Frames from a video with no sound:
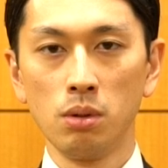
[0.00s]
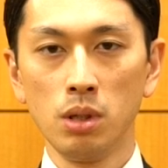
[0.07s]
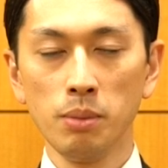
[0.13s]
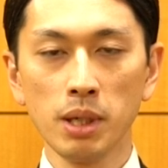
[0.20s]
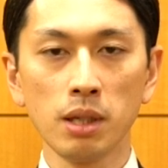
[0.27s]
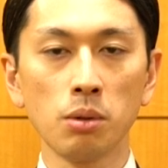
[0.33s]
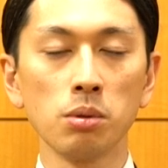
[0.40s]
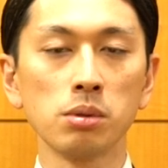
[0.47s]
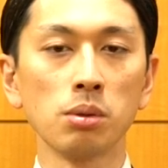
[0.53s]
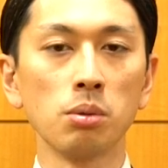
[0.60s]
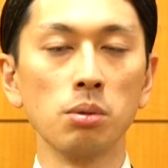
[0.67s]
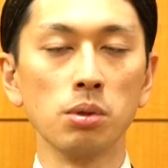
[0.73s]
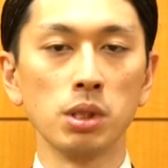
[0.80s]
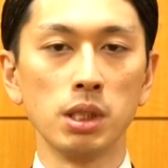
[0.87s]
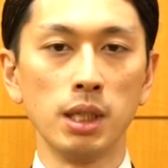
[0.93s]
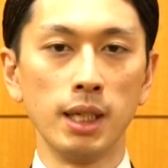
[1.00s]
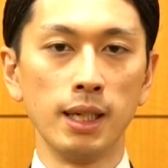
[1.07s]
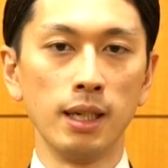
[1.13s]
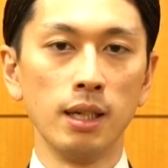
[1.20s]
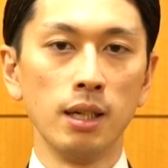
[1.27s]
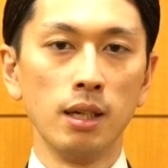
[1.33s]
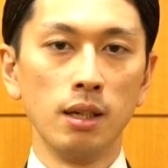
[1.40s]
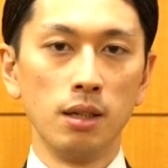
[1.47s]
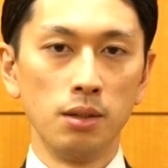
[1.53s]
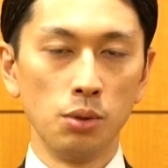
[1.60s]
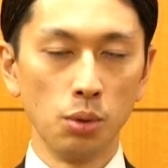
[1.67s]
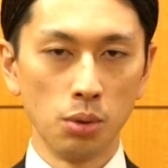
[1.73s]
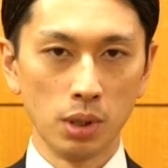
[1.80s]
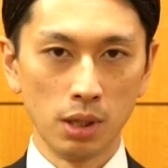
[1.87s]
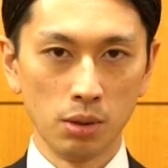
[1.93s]
今でこそこうして
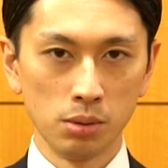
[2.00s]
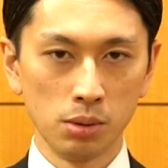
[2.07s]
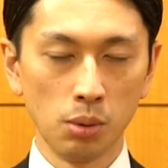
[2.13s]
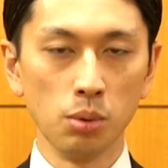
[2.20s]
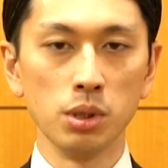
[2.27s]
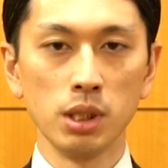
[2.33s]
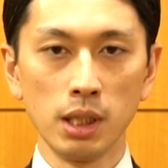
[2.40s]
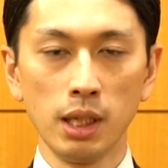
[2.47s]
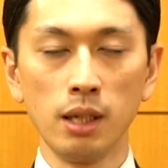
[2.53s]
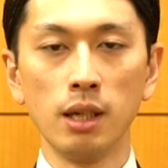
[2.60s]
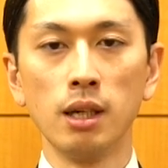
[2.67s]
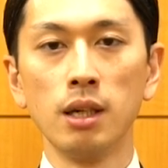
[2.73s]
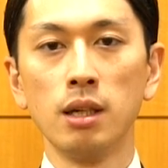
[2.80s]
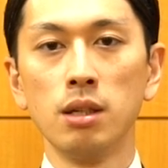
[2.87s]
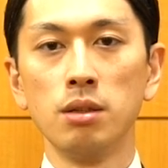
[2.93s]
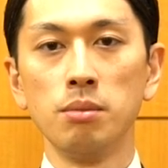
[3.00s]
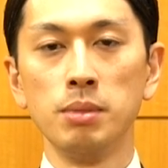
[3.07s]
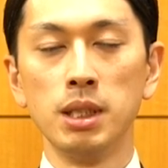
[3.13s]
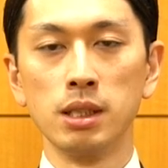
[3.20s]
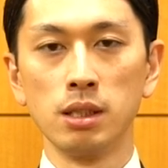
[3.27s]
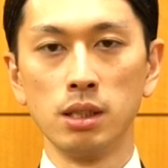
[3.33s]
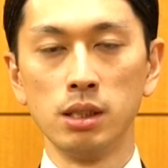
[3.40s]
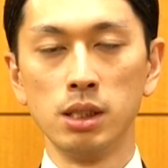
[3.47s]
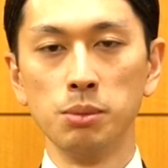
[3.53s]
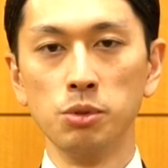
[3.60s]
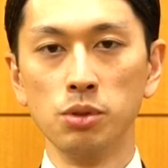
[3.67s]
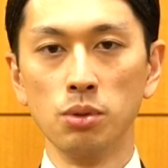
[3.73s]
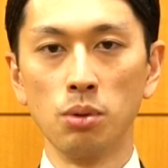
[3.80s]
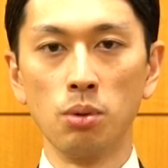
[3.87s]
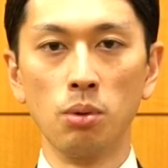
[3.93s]
動画を通して皆さん自
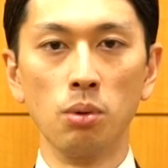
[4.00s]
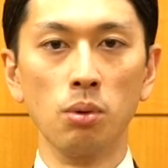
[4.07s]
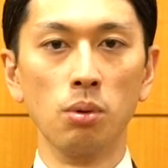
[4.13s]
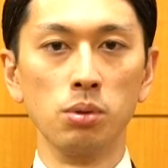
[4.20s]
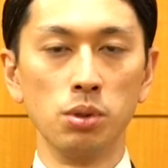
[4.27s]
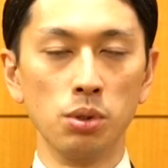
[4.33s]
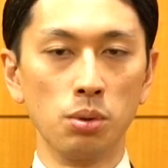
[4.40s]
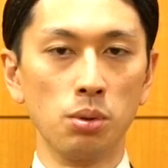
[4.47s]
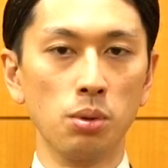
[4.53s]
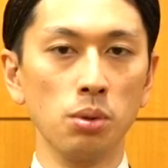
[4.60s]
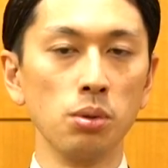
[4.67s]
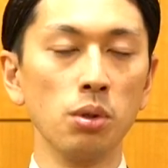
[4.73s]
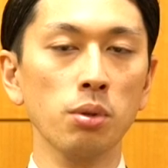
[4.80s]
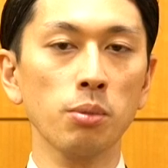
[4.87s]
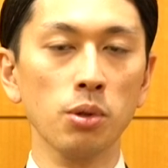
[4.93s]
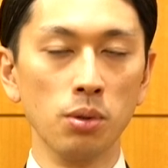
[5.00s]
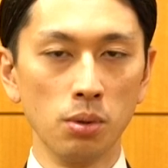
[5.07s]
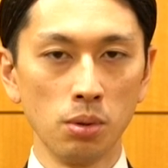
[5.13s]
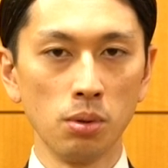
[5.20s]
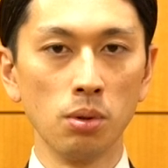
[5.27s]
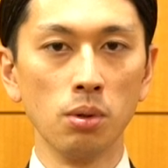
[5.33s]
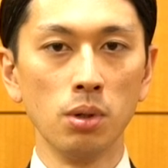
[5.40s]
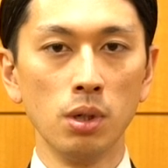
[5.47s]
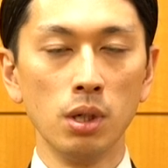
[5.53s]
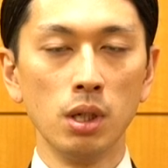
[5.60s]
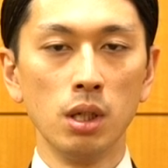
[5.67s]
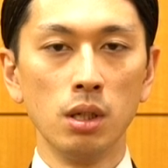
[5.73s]
分のこう情報というものを、